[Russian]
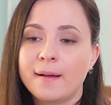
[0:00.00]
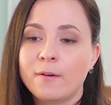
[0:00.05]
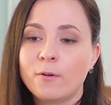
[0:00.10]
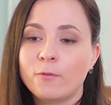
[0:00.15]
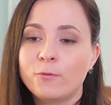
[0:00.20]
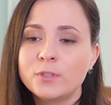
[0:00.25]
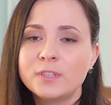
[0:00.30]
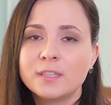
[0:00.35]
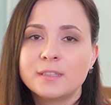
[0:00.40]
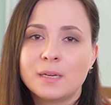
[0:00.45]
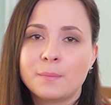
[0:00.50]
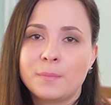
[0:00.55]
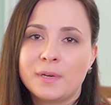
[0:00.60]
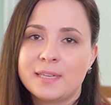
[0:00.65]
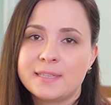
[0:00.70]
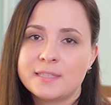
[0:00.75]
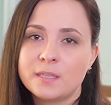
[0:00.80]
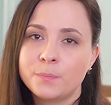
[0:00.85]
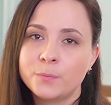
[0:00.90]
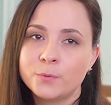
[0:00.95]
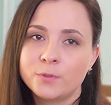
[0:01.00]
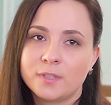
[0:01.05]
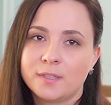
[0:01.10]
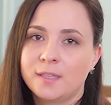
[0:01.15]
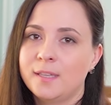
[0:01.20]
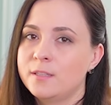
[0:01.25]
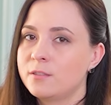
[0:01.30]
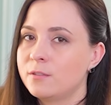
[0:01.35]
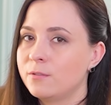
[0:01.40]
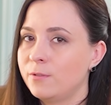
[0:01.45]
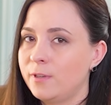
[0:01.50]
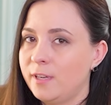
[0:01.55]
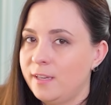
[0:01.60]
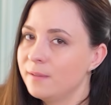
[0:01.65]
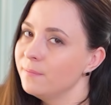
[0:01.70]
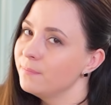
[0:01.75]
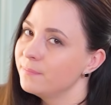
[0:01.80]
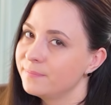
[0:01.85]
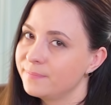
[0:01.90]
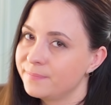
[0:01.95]
Вот она моя запутанная
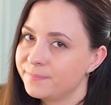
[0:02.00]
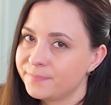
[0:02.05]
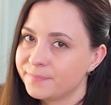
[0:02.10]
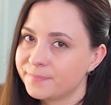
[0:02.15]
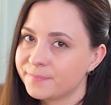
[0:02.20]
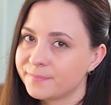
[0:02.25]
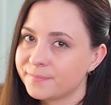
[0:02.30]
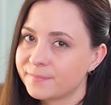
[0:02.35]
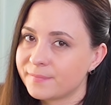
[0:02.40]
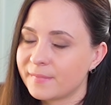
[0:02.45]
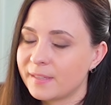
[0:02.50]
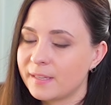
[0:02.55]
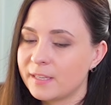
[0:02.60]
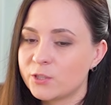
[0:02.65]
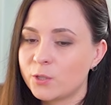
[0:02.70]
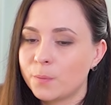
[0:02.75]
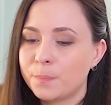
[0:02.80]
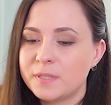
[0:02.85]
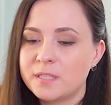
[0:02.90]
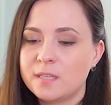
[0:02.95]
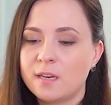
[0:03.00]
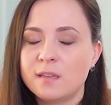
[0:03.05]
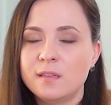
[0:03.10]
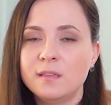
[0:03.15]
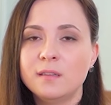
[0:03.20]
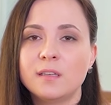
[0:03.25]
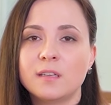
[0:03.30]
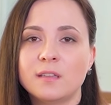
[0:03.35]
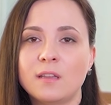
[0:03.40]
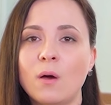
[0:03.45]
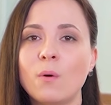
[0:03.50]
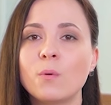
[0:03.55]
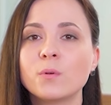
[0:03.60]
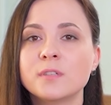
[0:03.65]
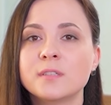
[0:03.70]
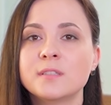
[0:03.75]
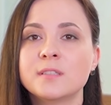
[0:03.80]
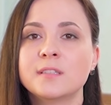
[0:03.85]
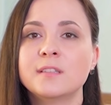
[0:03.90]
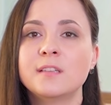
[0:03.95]
история, что посерединке
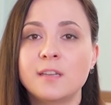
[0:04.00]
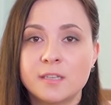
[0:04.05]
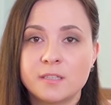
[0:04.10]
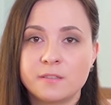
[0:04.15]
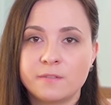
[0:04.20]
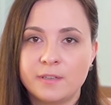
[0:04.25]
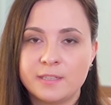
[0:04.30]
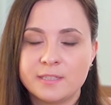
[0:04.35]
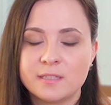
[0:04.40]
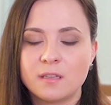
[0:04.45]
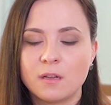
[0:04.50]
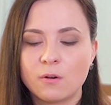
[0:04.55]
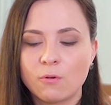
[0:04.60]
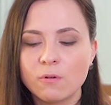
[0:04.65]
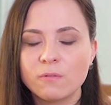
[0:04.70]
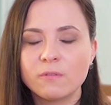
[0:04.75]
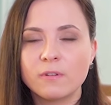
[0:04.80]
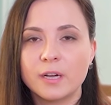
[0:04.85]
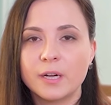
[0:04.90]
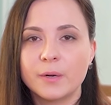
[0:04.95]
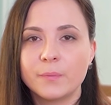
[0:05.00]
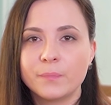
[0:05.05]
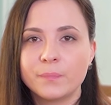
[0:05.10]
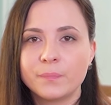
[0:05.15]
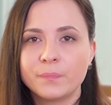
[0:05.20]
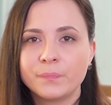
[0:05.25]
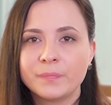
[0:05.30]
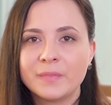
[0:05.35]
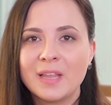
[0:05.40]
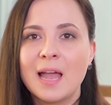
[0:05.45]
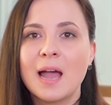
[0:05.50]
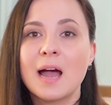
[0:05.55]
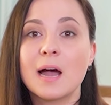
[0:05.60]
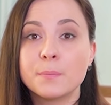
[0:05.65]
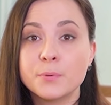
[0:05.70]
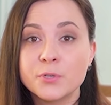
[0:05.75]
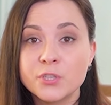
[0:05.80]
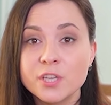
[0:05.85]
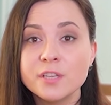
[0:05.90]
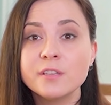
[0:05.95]
находится трезвое, здоровое
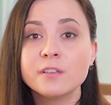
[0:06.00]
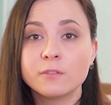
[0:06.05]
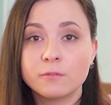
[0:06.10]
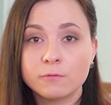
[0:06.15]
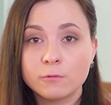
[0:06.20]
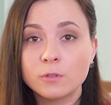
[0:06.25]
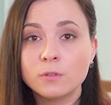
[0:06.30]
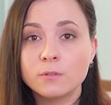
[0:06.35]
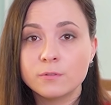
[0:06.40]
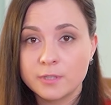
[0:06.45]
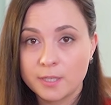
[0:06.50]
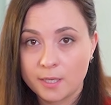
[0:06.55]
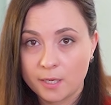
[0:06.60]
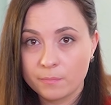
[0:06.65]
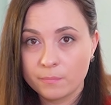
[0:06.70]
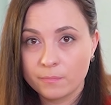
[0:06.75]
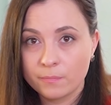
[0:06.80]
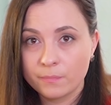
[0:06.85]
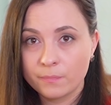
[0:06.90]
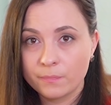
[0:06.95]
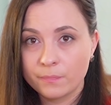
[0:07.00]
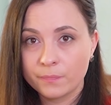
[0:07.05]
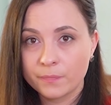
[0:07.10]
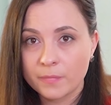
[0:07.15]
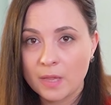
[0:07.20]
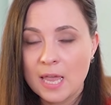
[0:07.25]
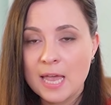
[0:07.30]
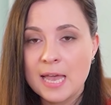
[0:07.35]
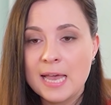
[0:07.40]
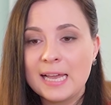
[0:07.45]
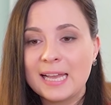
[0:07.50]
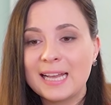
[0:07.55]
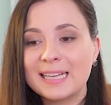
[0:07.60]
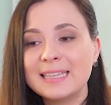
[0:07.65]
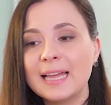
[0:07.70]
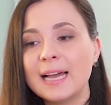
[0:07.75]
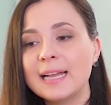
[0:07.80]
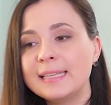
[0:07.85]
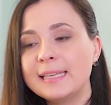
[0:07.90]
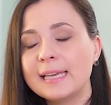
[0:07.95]
общение двух людей,
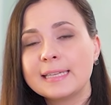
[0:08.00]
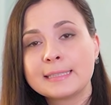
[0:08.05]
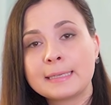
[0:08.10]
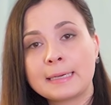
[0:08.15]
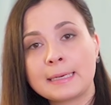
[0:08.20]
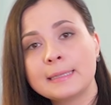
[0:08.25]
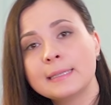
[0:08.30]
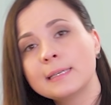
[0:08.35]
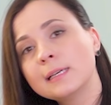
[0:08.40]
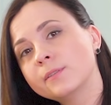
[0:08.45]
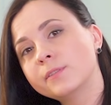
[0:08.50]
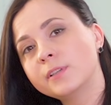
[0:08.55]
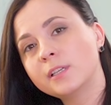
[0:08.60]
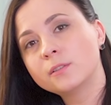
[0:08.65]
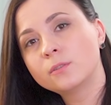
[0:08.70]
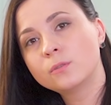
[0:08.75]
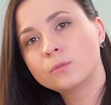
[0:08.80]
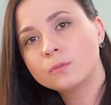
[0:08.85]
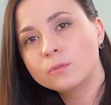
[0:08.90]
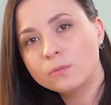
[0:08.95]
когда они открыто говорят друг